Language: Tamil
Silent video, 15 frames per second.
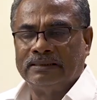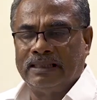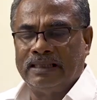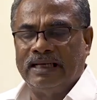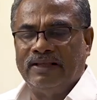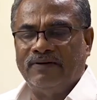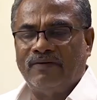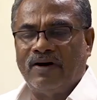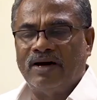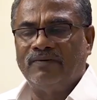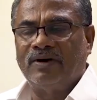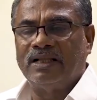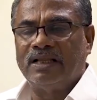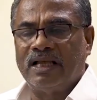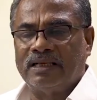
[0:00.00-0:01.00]
தன்னுடைய
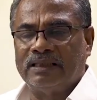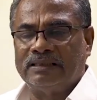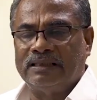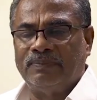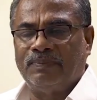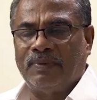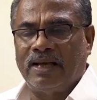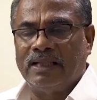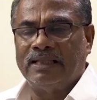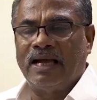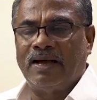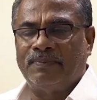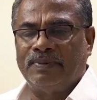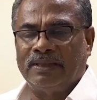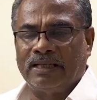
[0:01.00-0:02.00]
வாழ்வாதாரத்தை
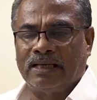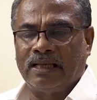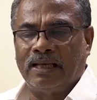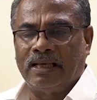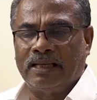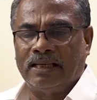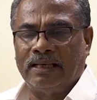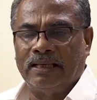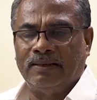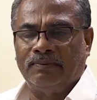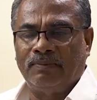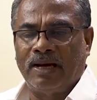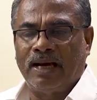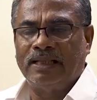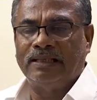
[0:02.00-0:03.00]
பாதுகாப்பதற்காக
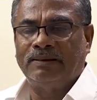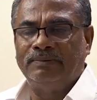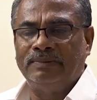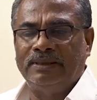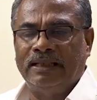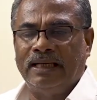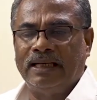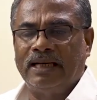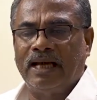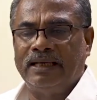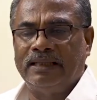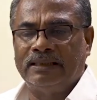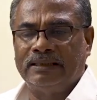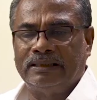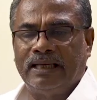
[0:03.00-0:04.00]
மாதம்
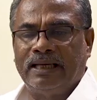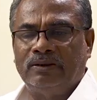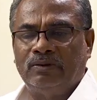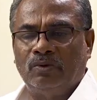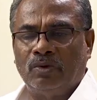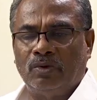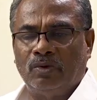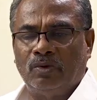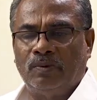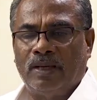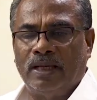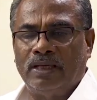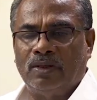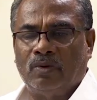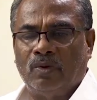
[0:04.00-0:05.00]
ஏழாயிரத்தி ஐநூறு
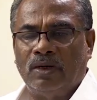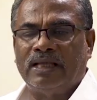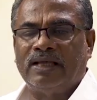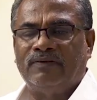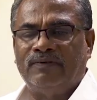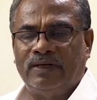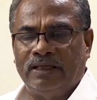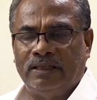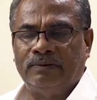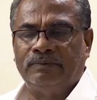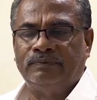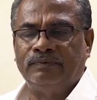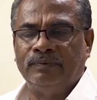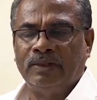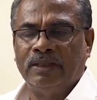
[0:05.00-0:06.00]
ரூபாய் கொடுக்க
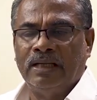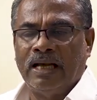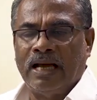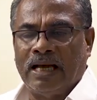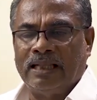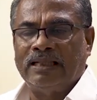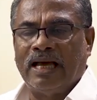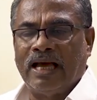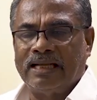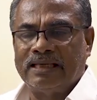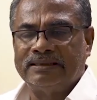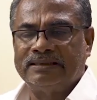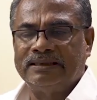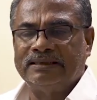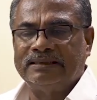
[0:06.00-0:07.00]
வேண்டும் அது
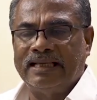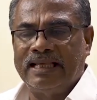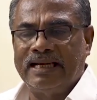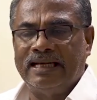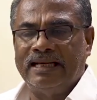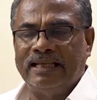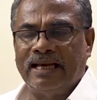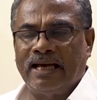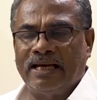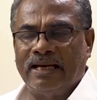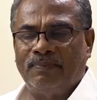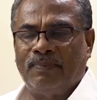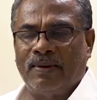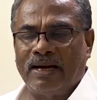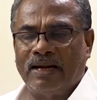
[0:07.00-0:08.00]
அரசு
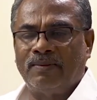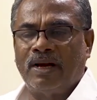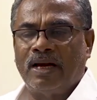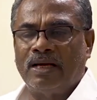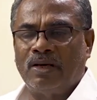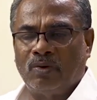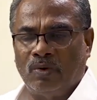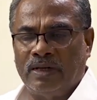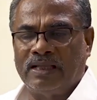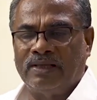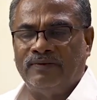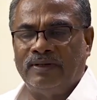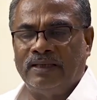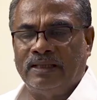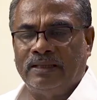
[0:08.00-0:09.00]
நேரடியாக பணமாக கொடுக்க
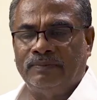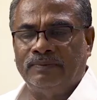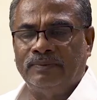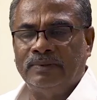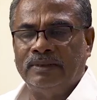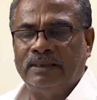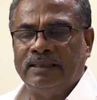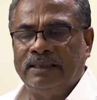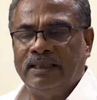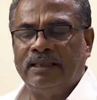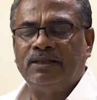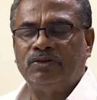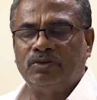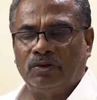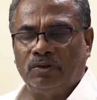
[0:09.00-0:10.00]
வேண்டும்
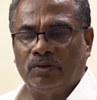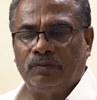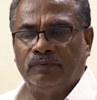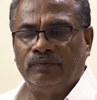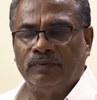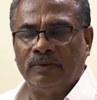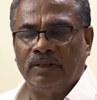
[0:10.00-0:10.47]
என்று சொன்னோம்